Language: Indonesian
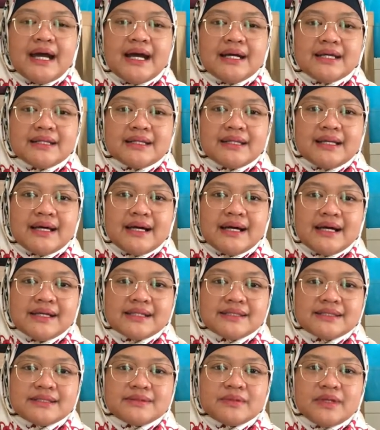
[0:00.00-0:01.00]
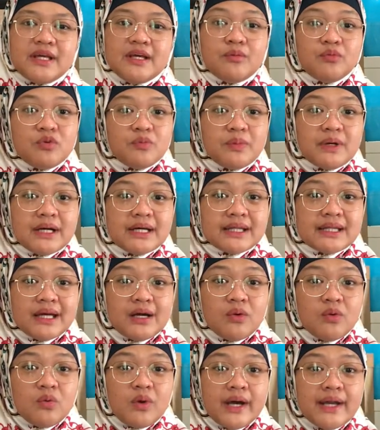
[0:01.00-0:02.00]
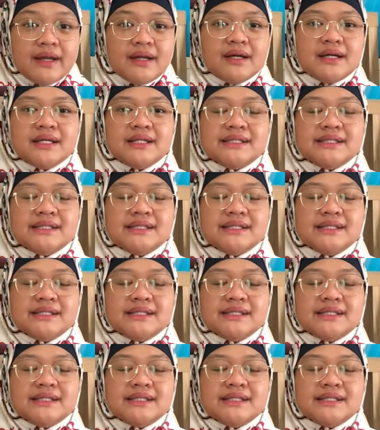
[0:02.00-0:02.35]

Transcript: atas ilmu pengetahuan,